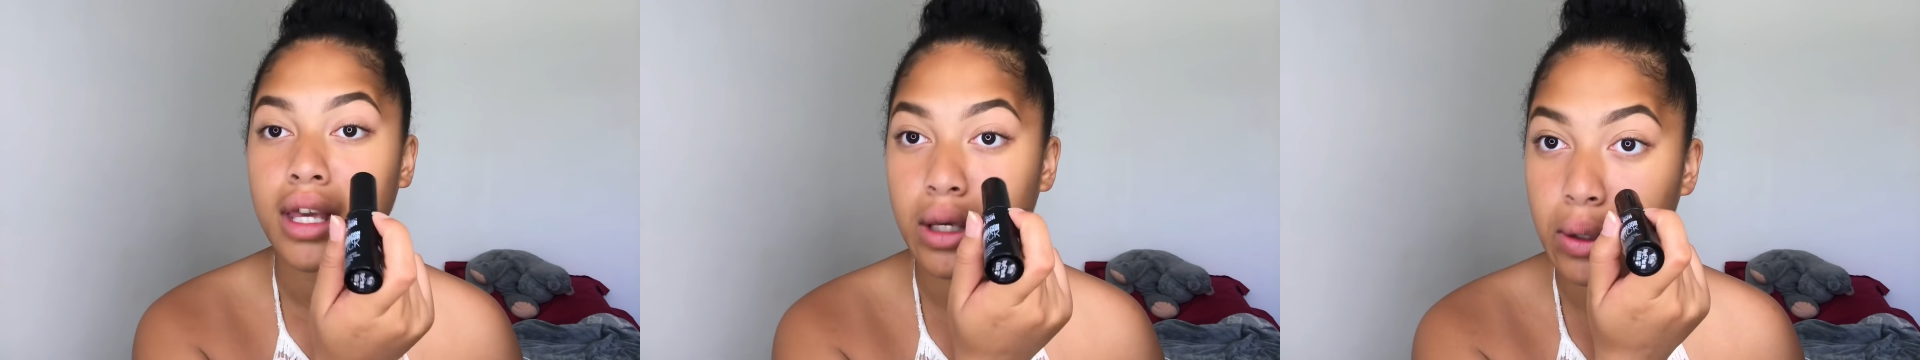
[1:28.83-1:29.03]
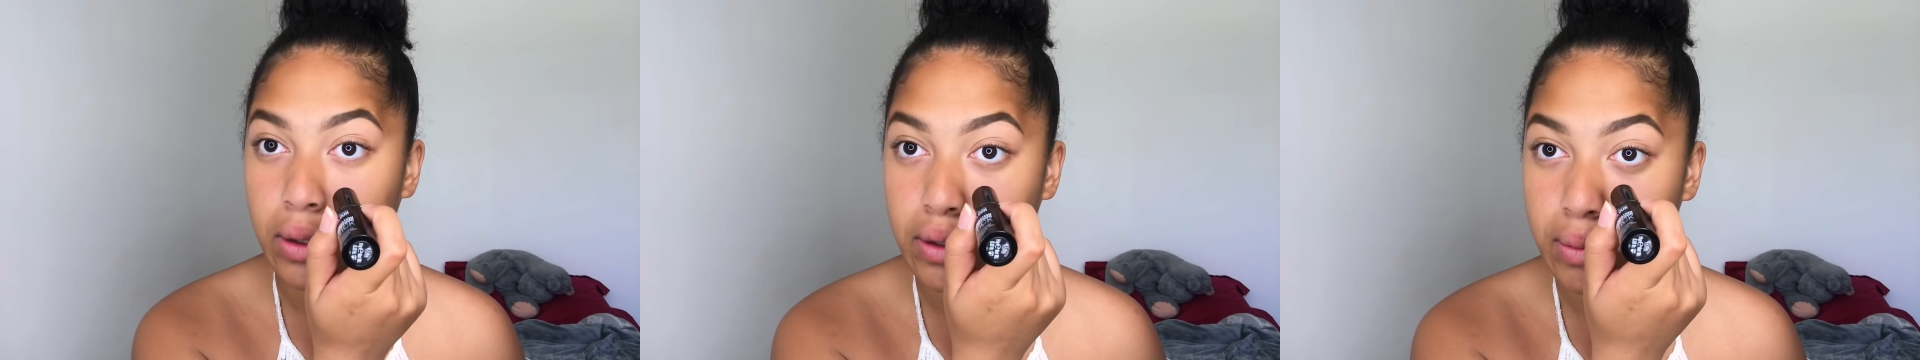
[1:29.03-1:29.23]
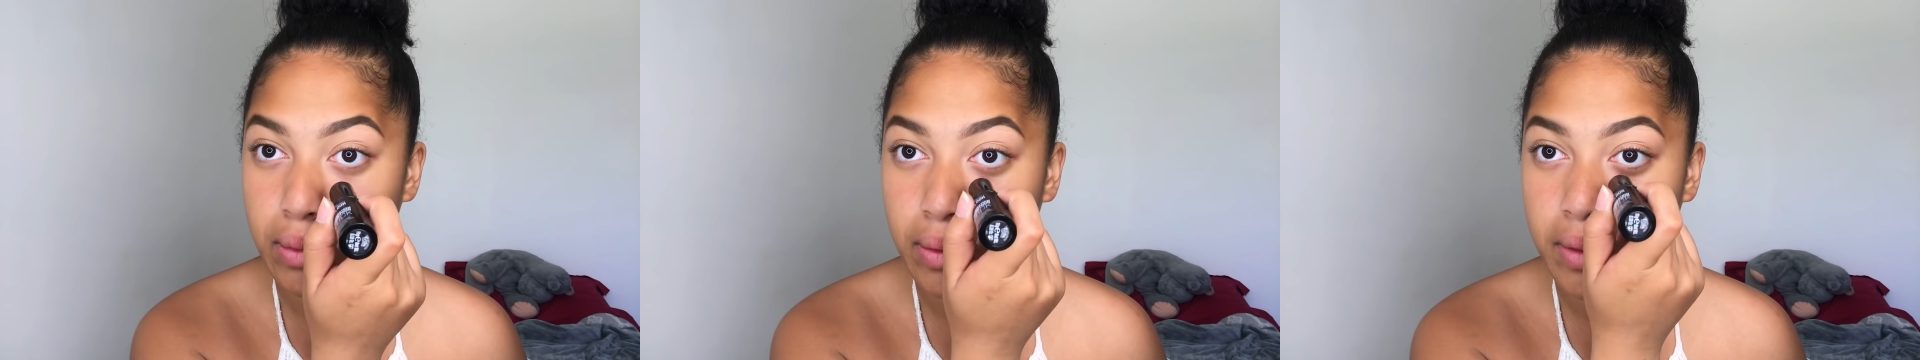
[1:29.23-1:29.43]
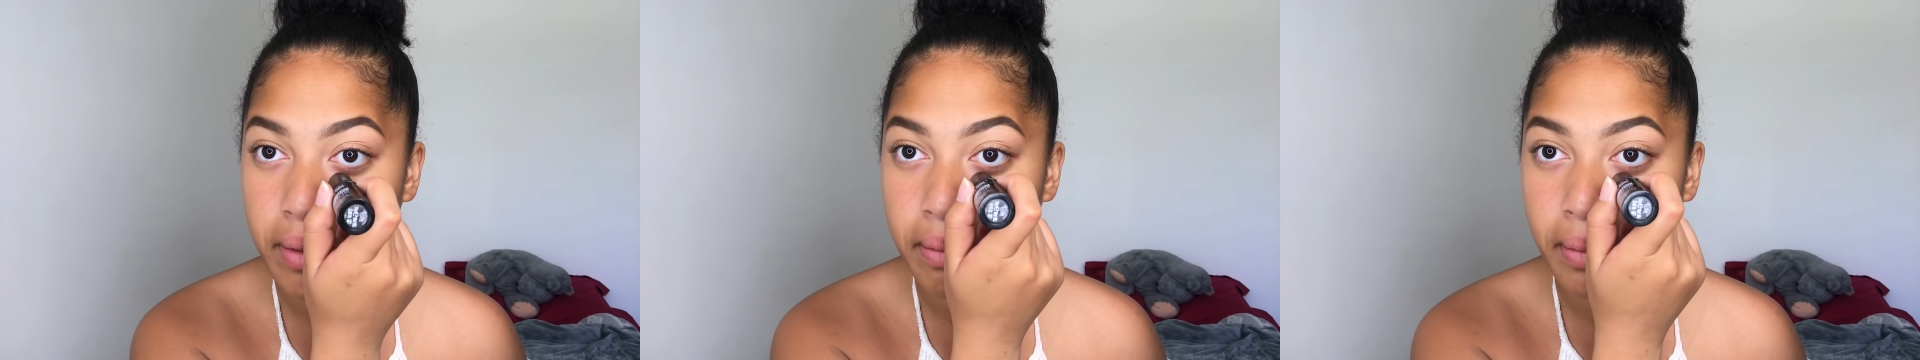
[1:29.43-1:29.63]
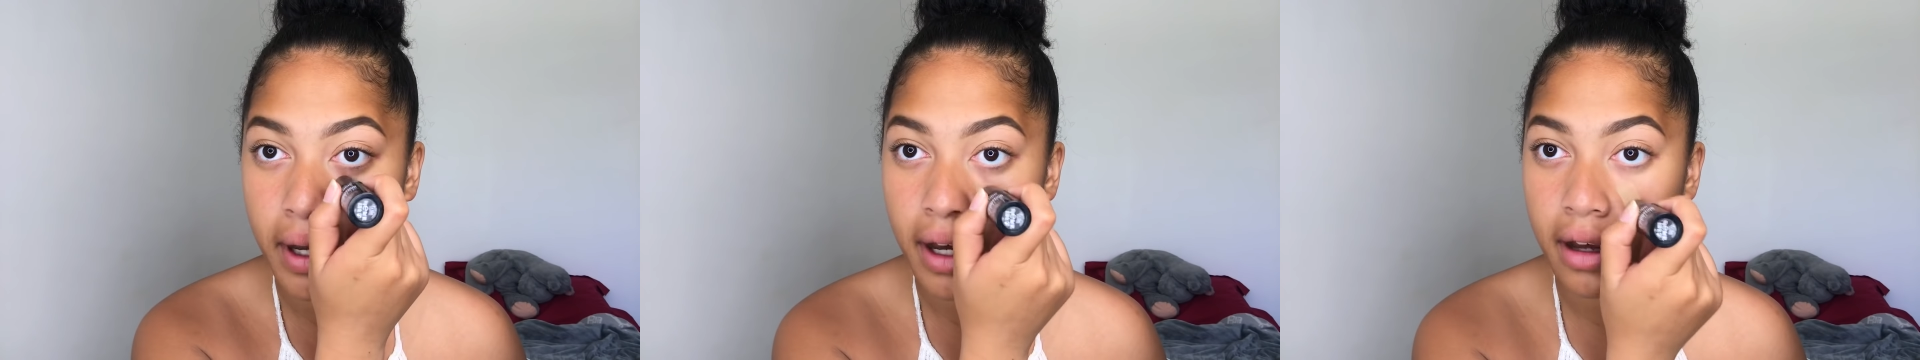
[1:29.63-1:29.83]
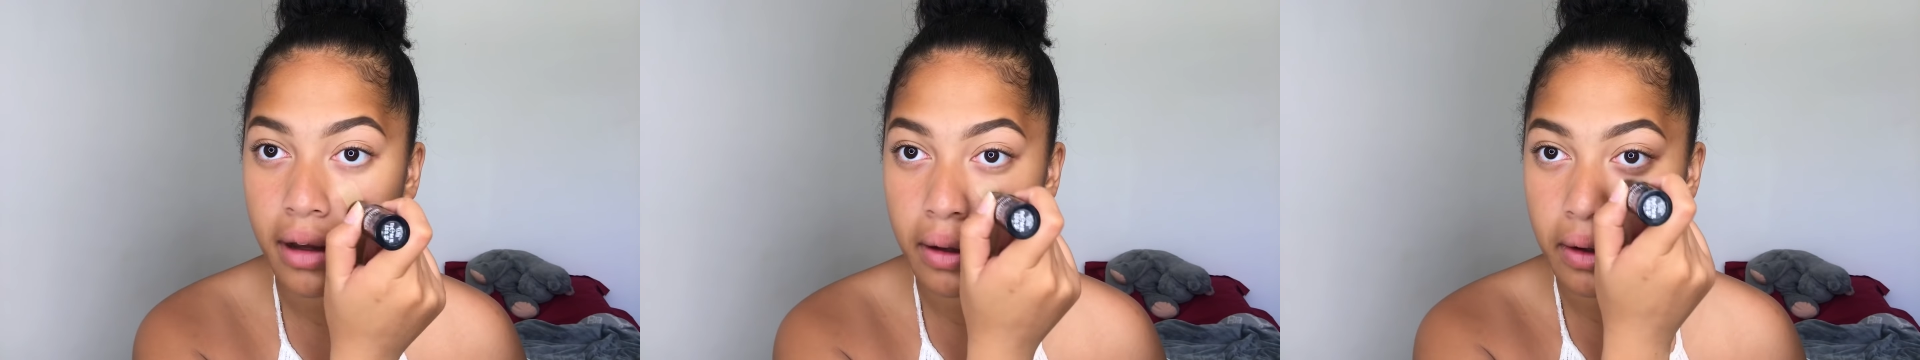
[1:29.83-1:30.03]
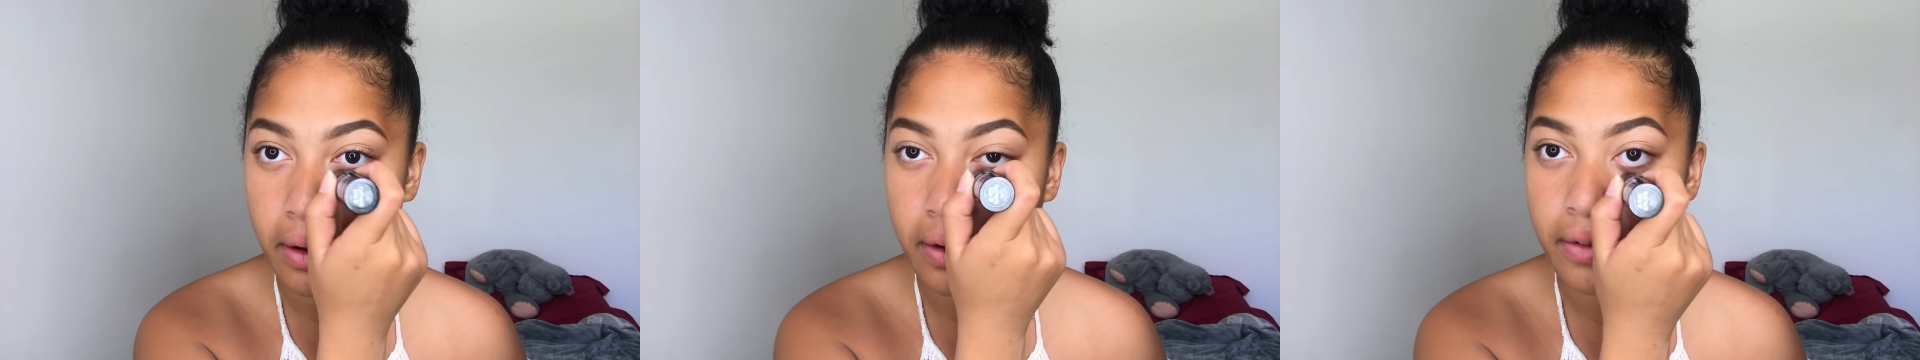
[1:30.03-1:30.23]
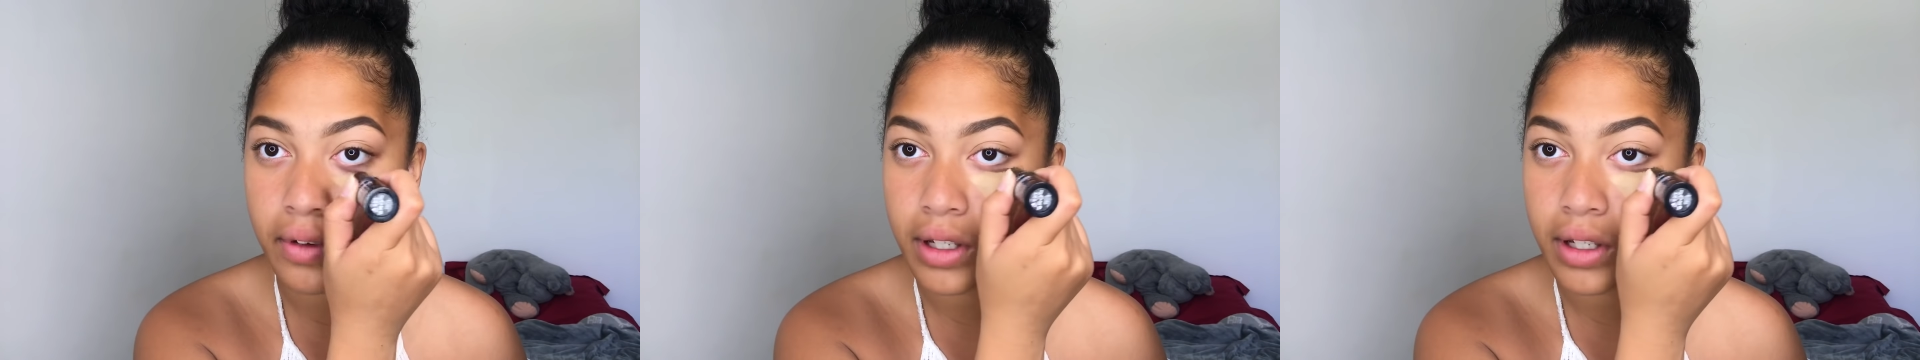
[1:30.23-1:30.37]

et que je me mets pas euh,